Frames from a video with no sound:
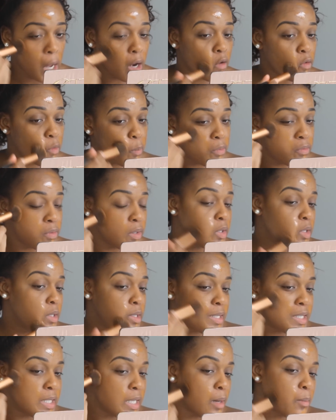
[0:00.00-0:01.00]
Alors vous pouvez
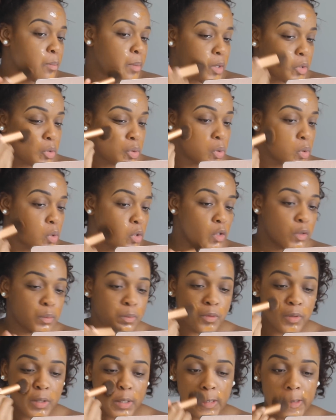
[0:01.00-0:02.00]
utiliser un pinceau, vous
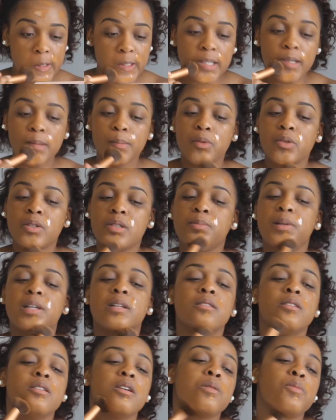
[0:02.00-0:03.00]
pouvez utiliser une Beauty
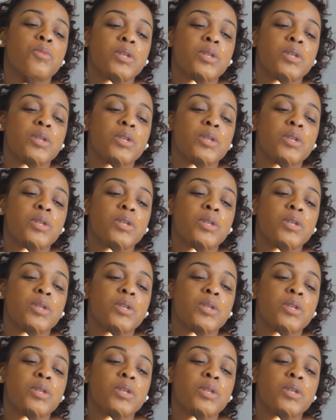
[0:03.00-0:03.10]
Blender.